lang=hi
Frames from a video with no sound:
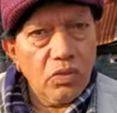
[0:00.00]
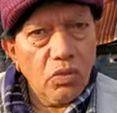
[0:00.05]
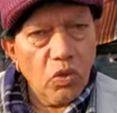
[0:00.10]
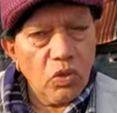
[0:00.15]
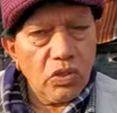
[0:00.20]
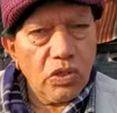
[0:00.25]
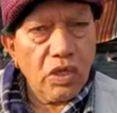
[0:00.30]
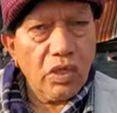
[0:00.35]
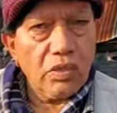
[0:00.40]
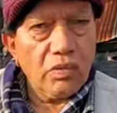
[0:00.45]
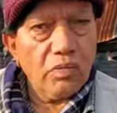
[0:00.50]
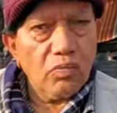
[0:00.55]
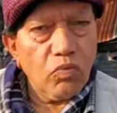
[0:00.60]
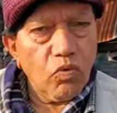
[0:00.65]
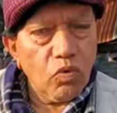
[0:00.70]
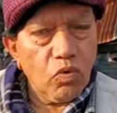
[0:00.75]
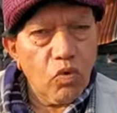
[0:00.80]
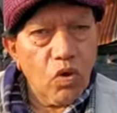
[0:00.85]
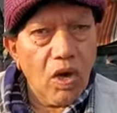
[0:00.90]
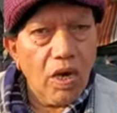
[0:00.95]
रोहतक
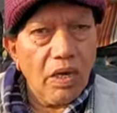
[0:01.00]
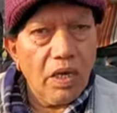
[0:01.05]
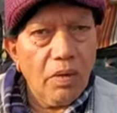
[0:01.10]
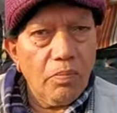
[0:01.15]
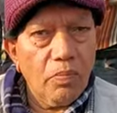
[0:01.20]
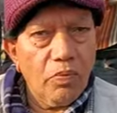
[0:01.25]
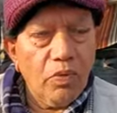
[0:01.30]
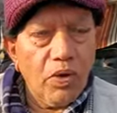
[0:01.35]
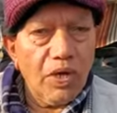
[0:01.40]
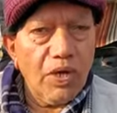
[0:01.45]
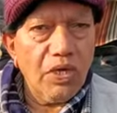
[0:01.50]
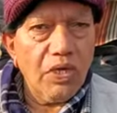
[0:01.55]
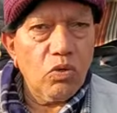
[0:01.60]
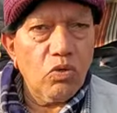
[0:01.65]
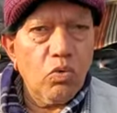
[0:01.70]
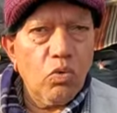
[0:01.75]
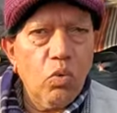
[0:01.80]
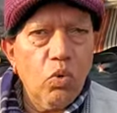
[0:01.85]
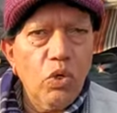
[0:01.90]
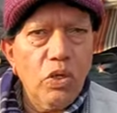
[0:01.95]
गुहाना भवानी
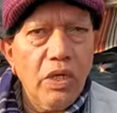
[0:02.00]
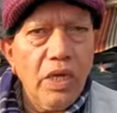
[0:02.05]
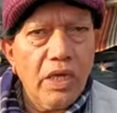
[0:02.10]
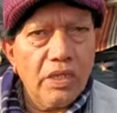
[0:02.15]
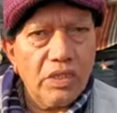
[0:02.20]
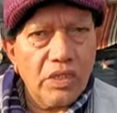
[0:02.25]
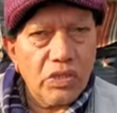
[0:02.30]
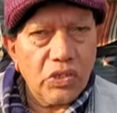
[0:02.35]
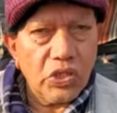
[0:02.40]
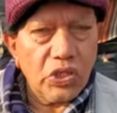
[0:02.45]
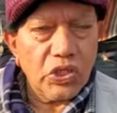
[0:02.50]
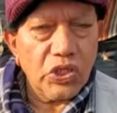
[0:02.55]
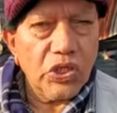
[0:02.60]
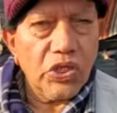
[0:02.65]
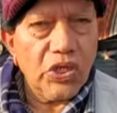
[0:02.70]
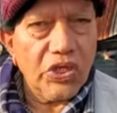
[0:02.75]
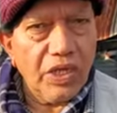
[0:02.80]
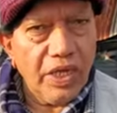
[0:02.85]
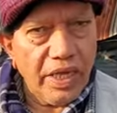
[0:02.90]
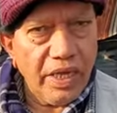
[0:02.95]
कोई ऐसा स्टेशन
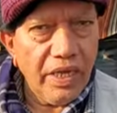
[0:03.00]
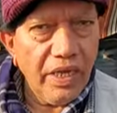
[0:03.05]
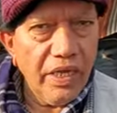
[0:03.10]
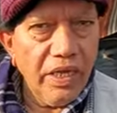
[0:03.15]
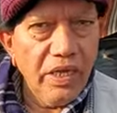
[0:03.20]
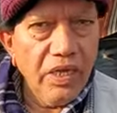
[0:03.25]
नहीं है